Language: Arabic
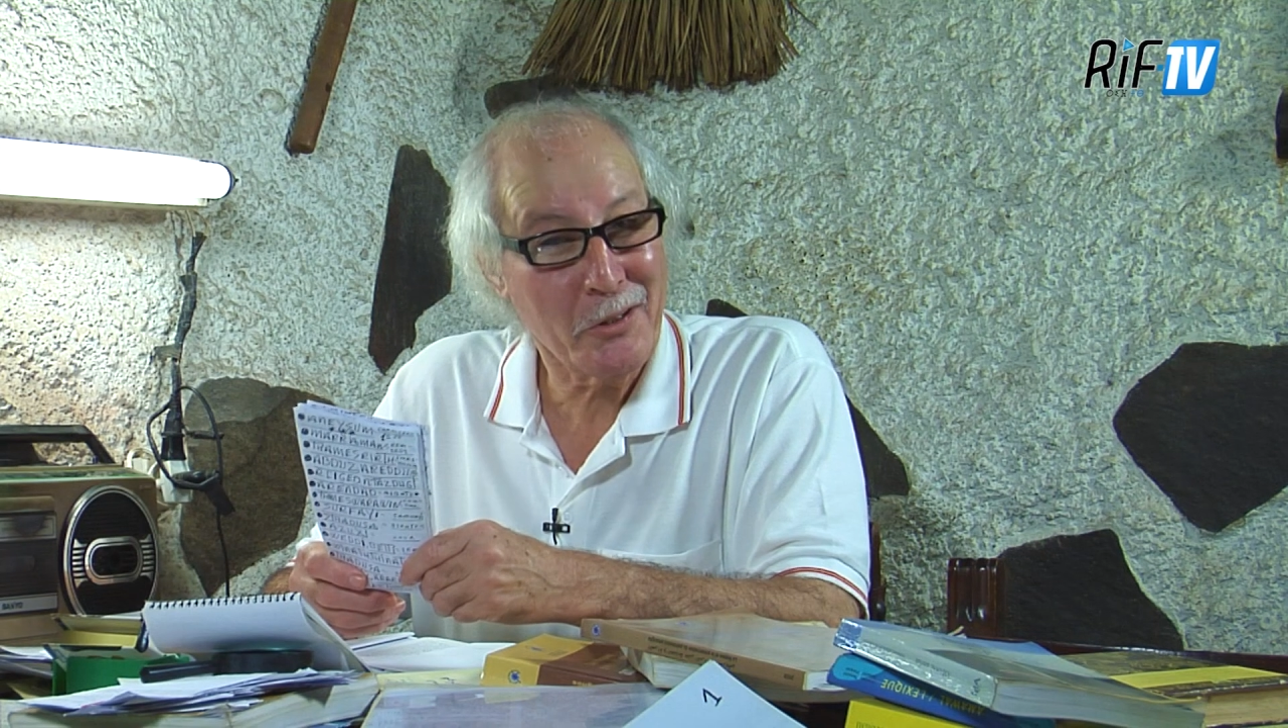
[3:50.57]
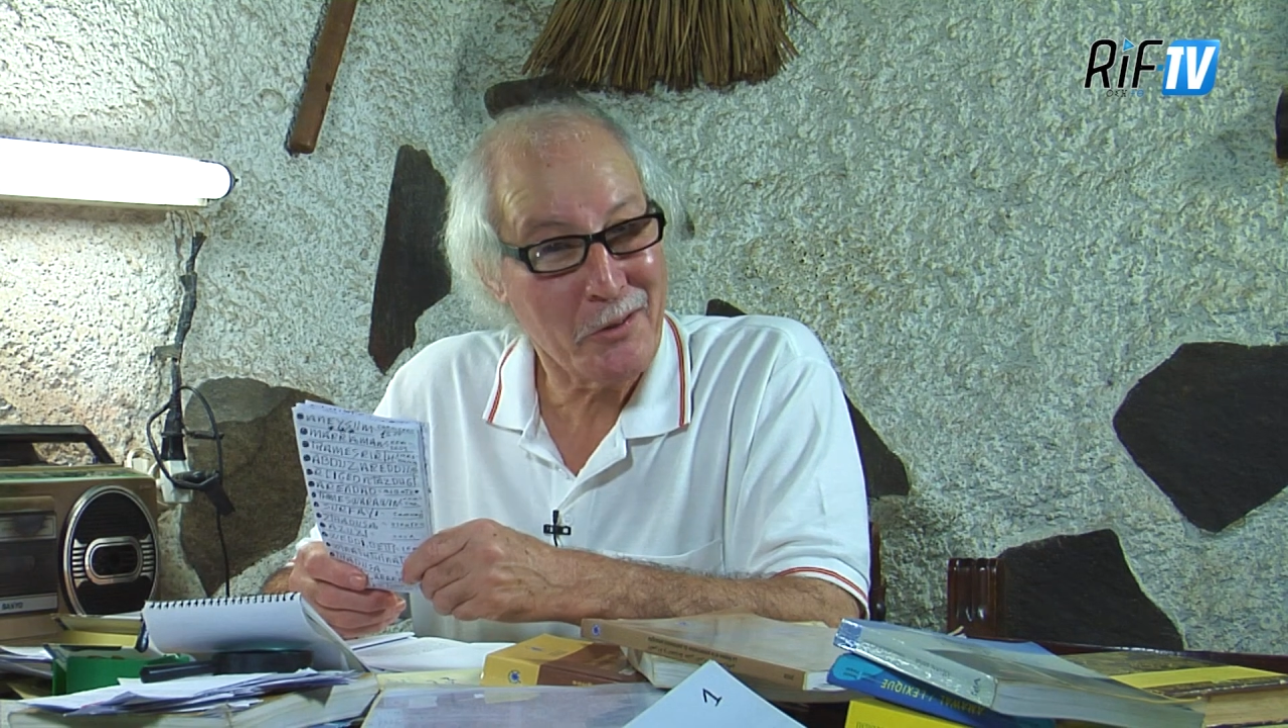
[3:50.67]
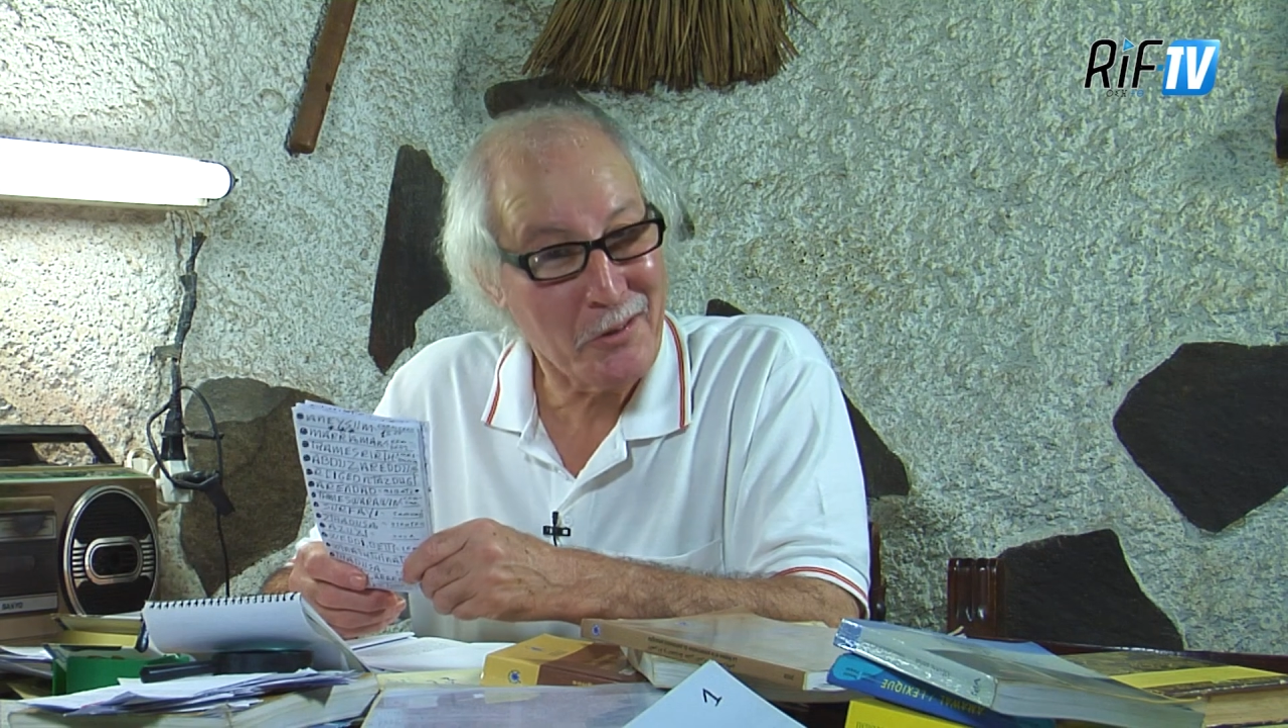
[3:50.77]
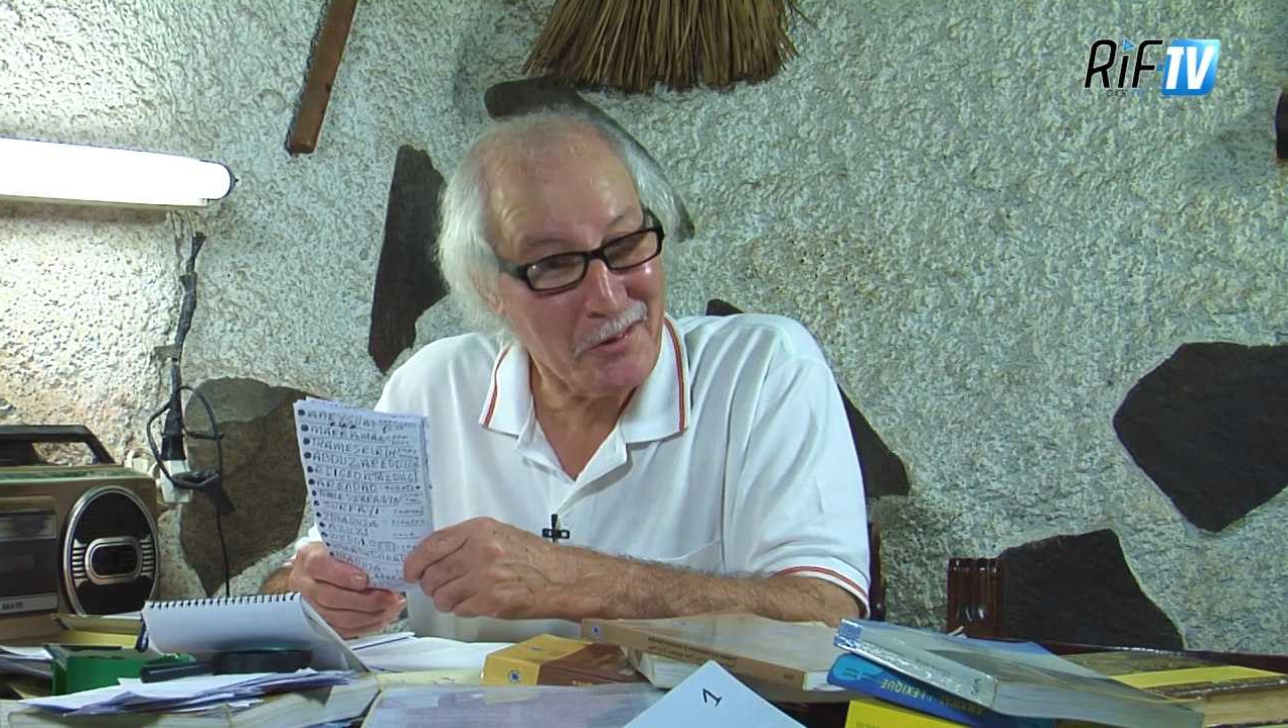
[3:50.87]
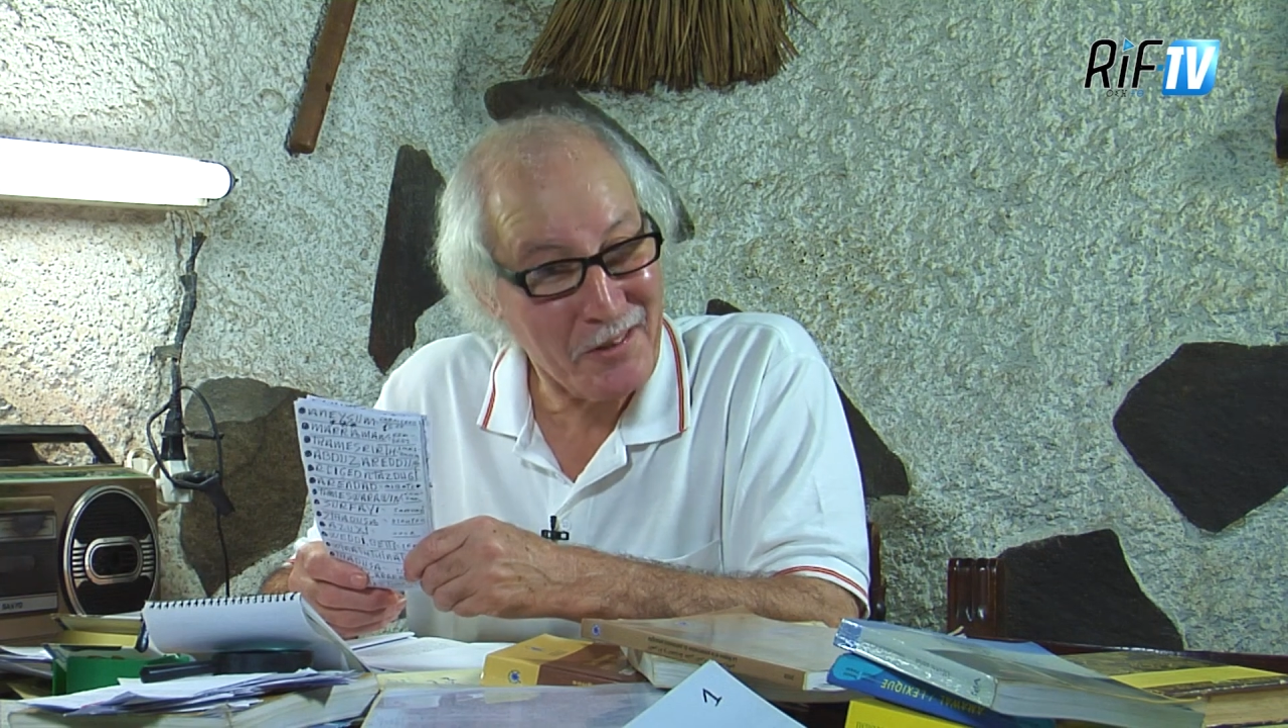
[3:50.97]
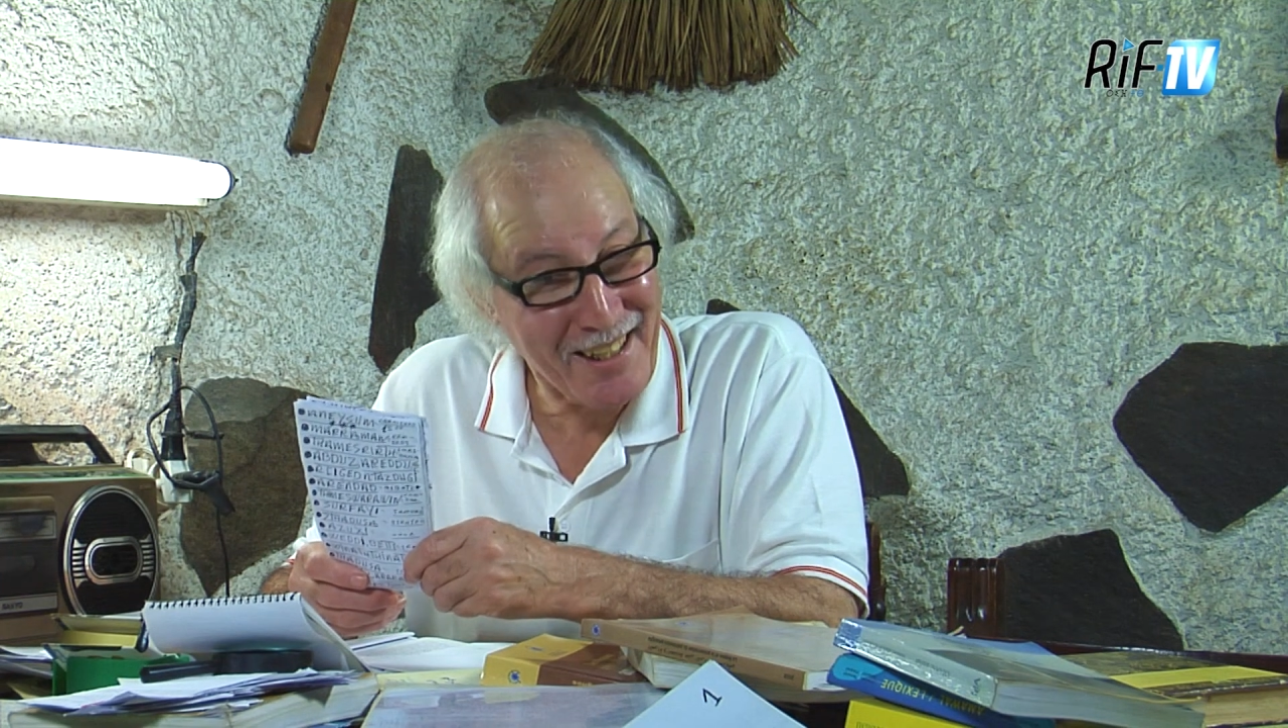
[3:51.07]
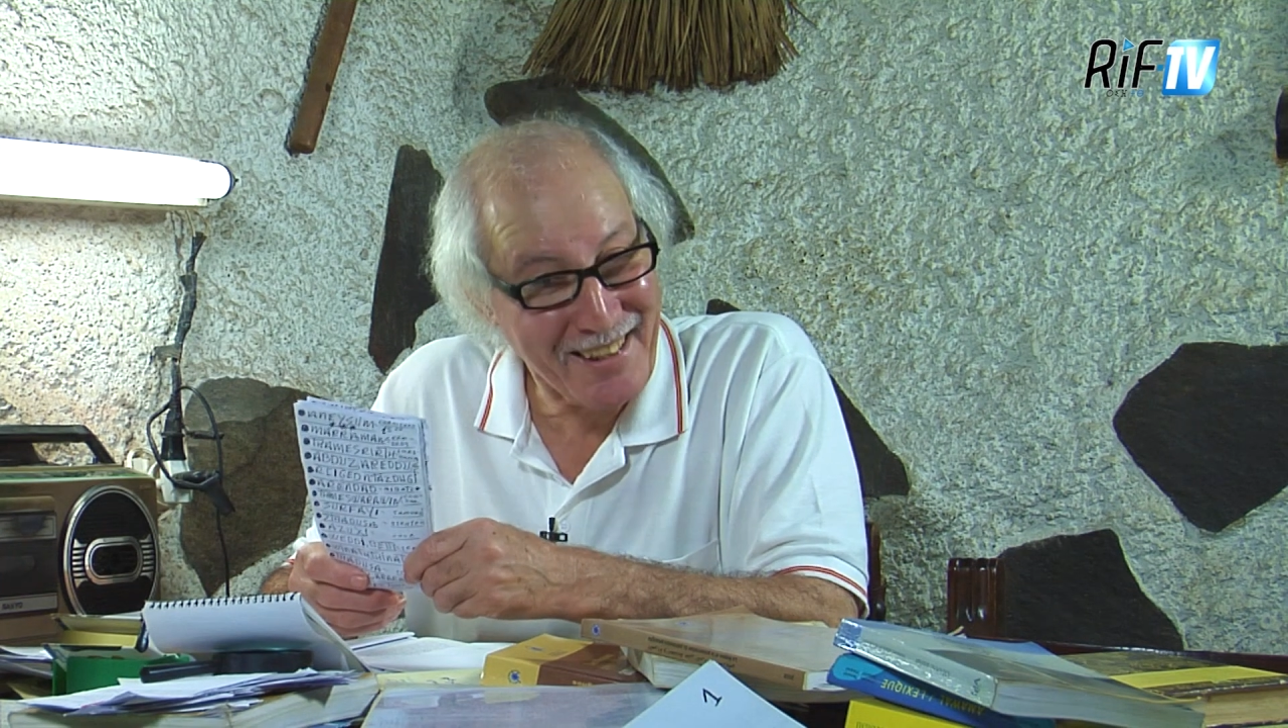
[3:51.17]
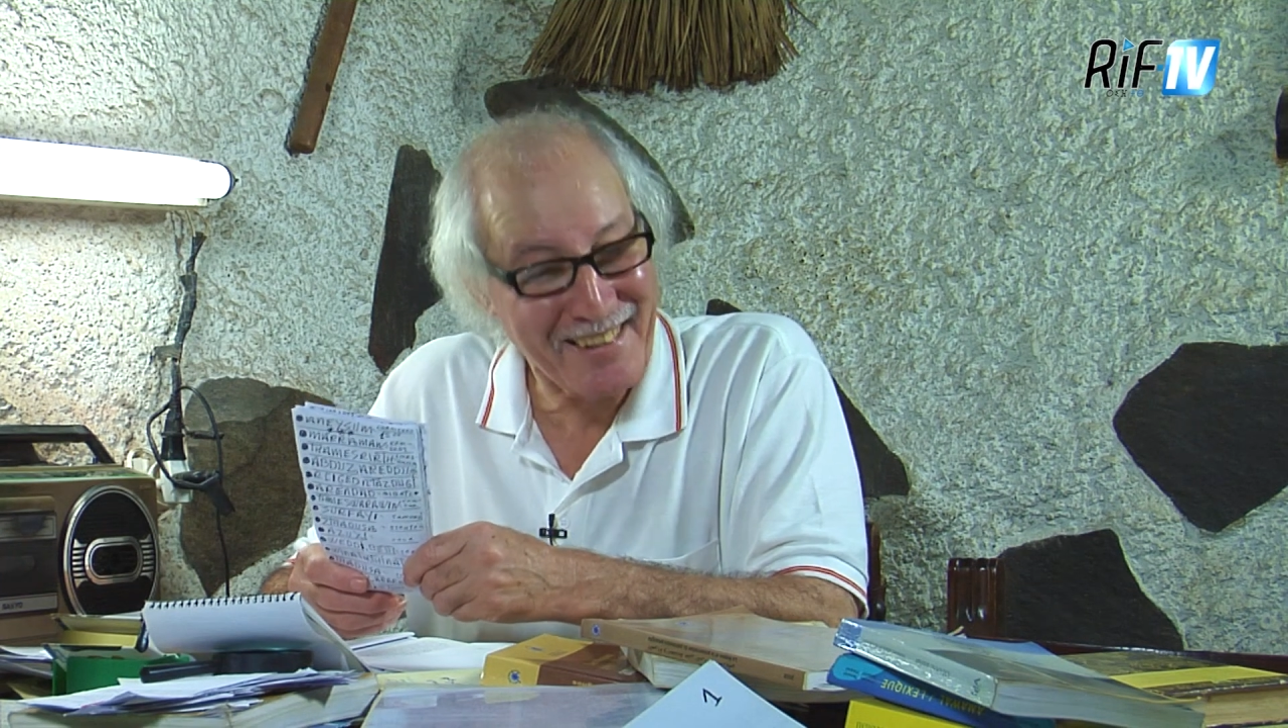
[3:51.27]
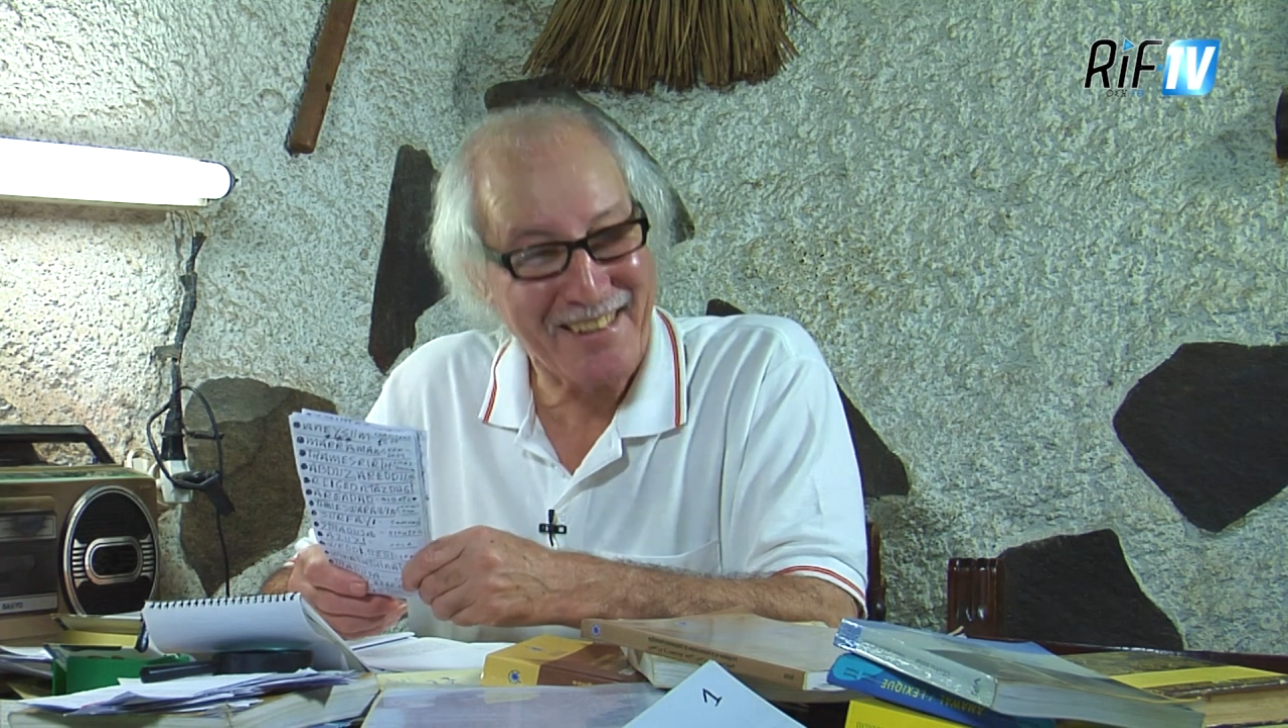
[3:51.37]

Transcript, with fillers: روح انا